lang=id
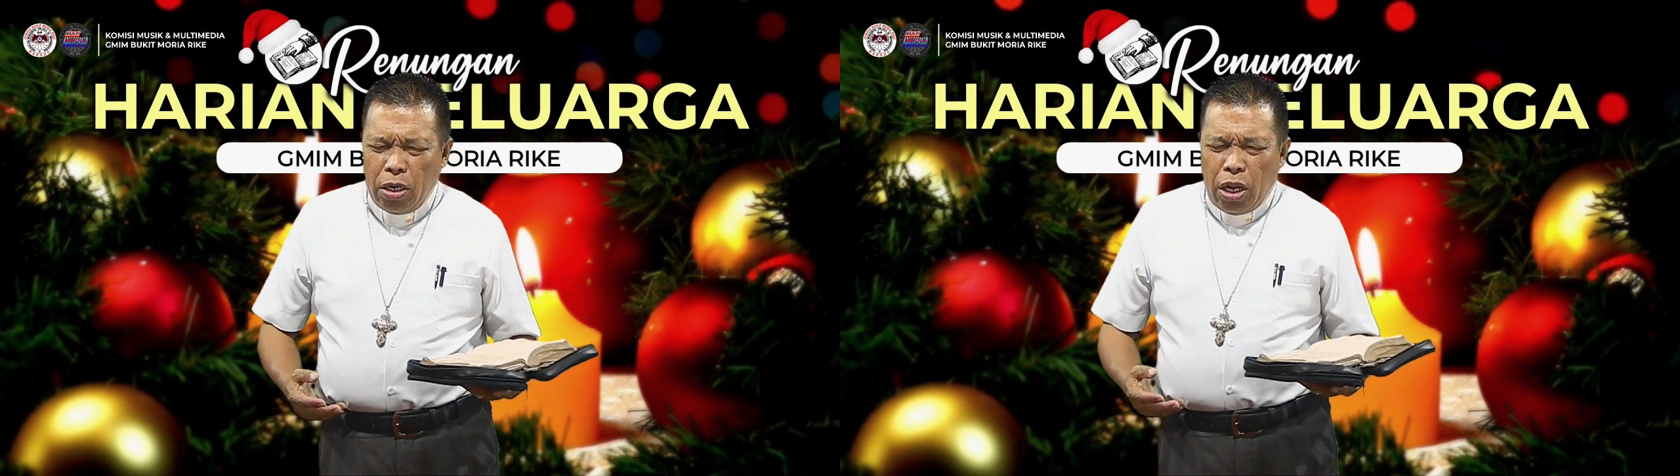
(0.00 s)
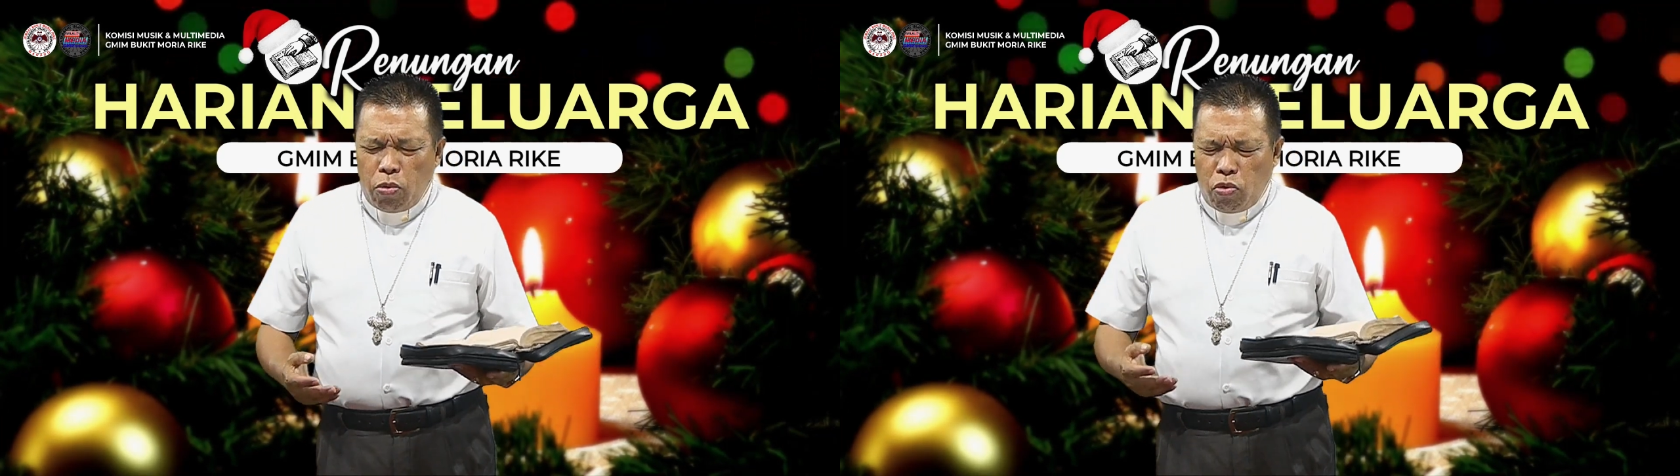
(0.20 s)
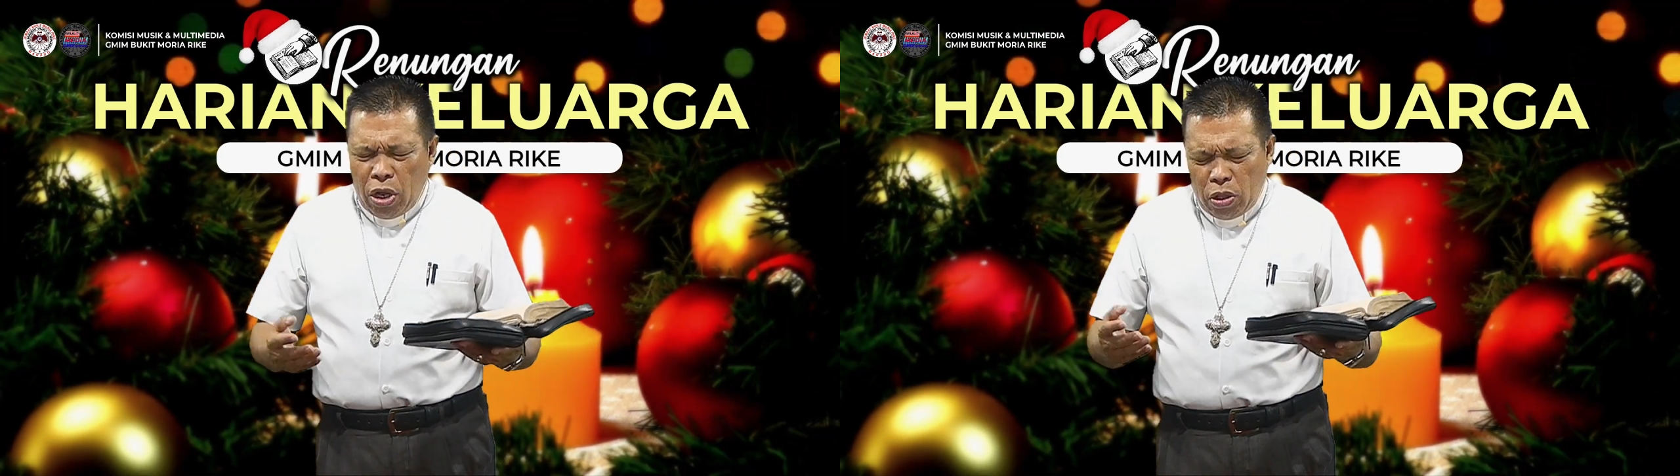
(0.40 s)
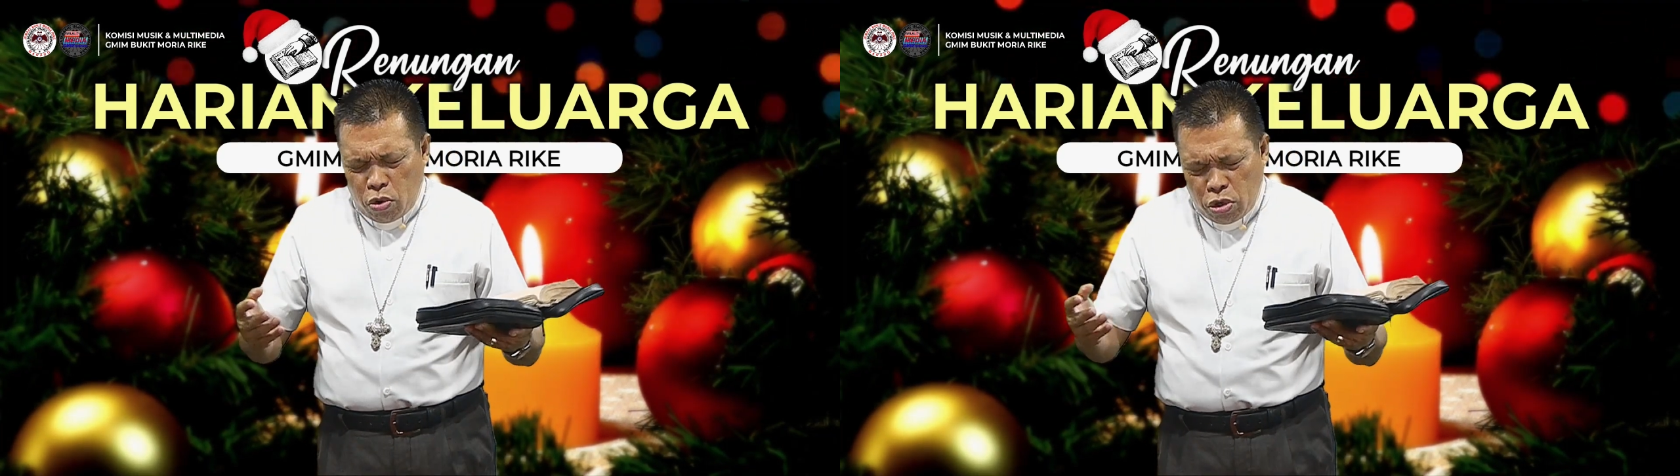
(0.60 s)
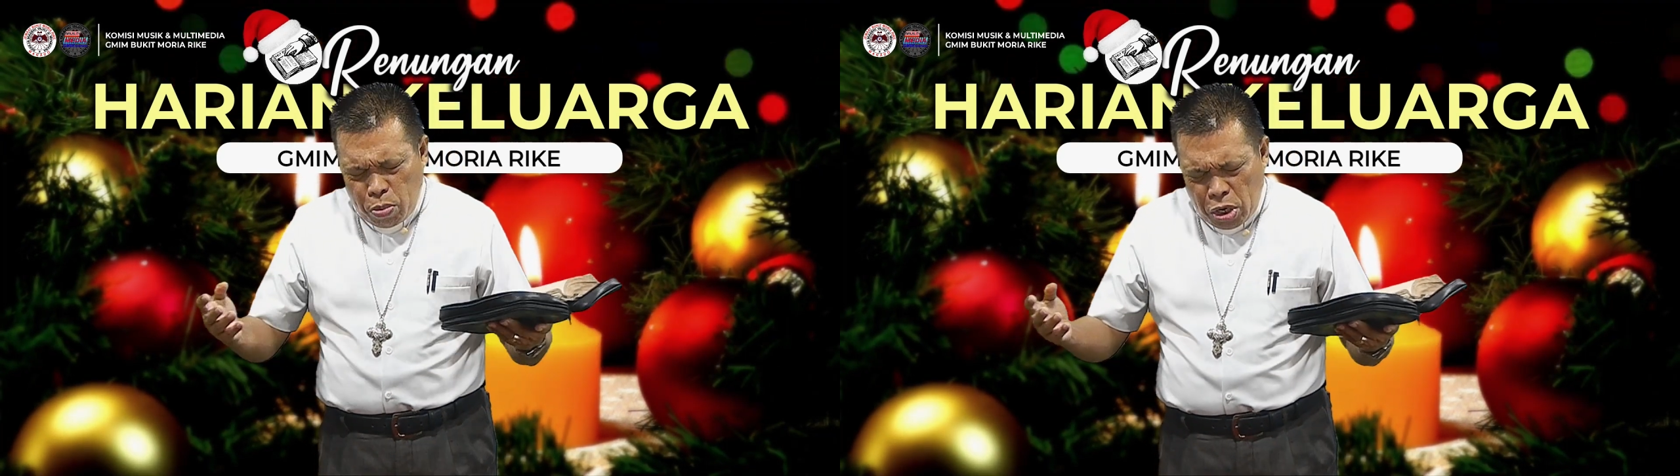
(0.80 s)
Dan Tuhan
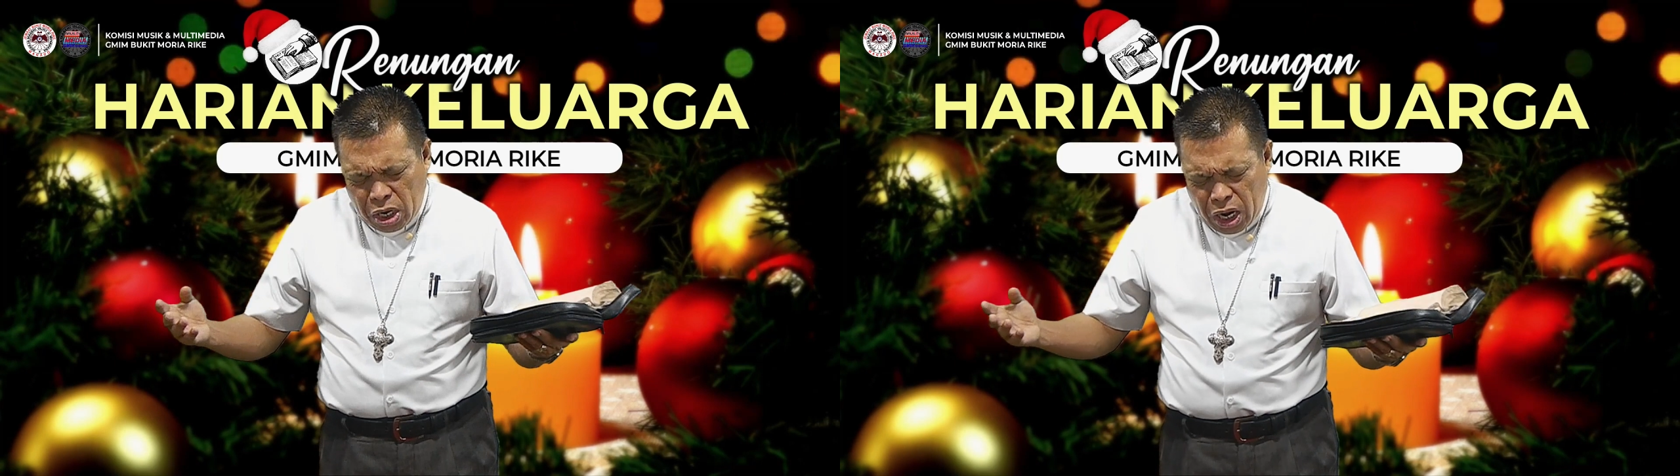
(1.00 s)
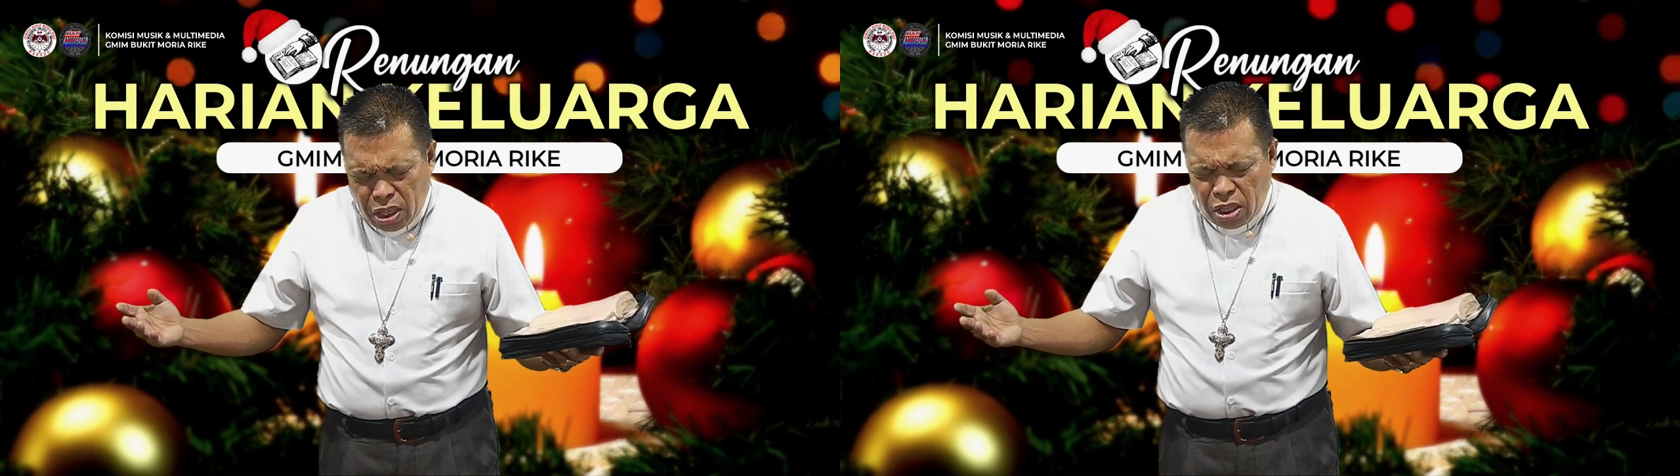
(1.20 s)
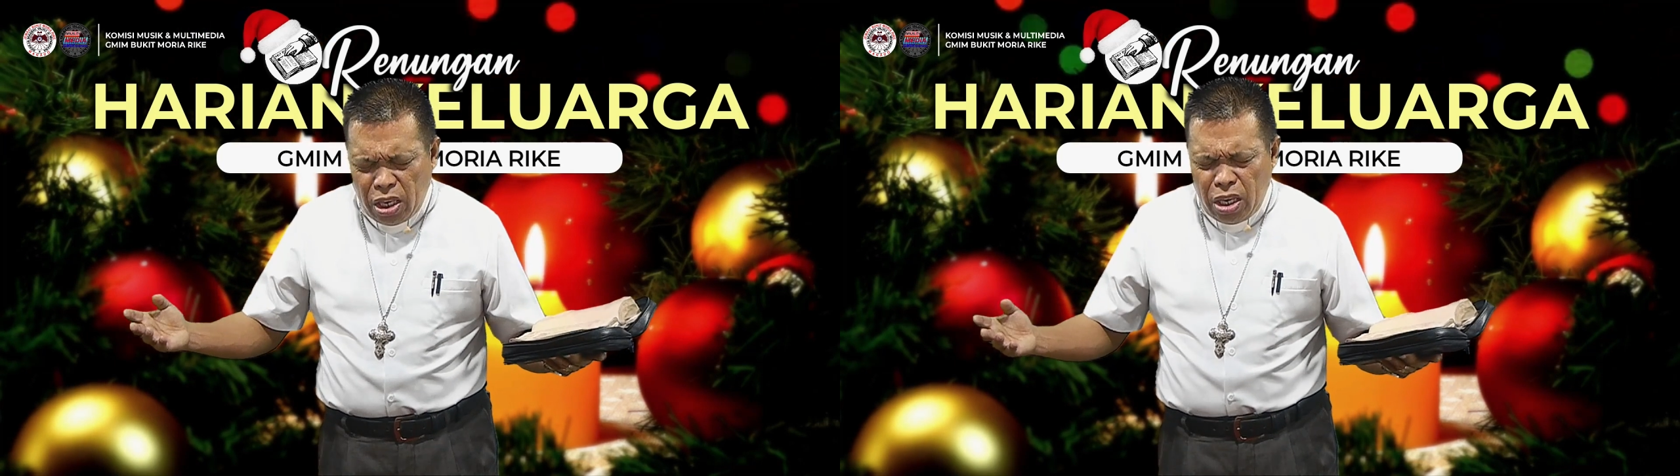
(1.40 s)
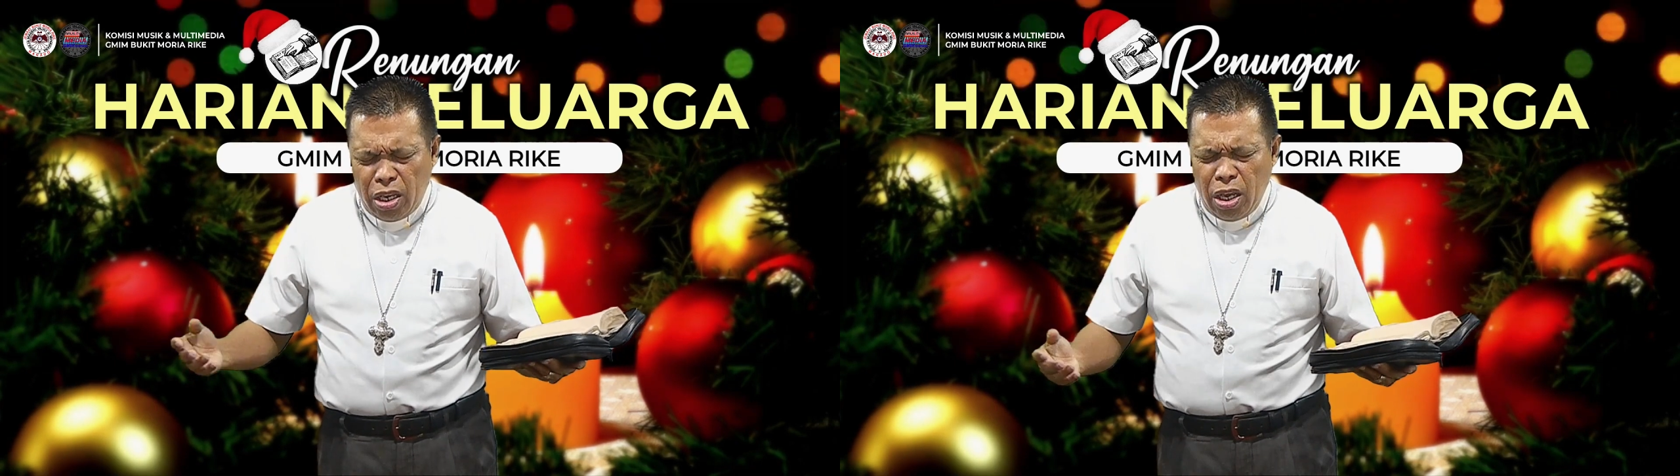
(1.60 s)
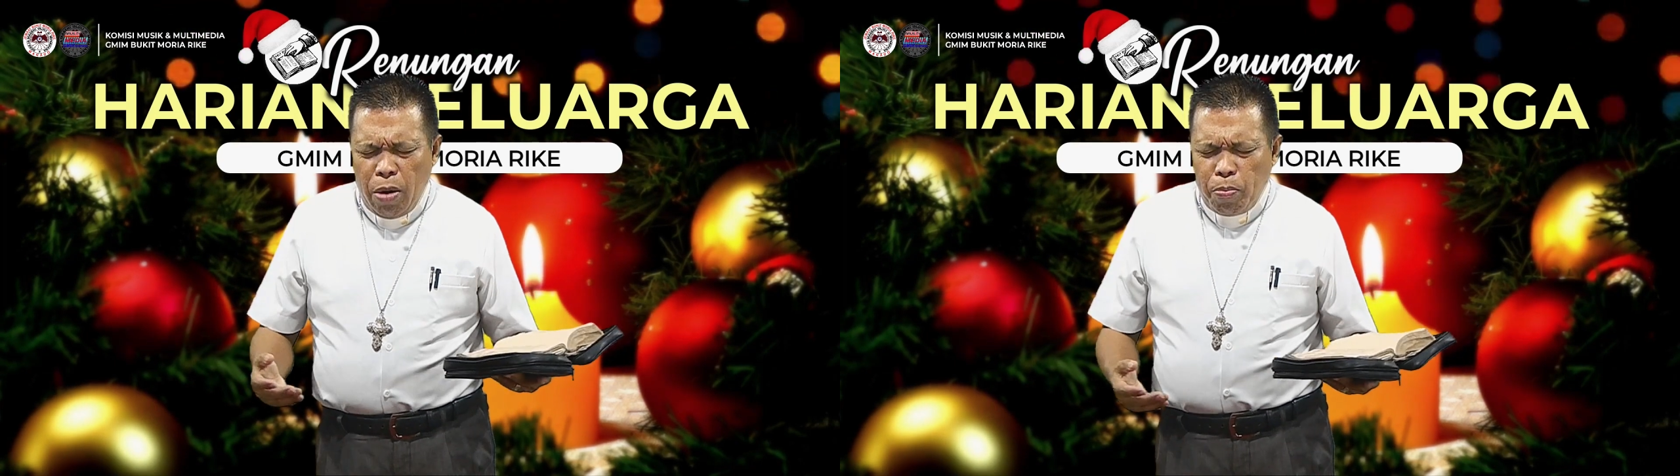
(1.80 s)
terus berkati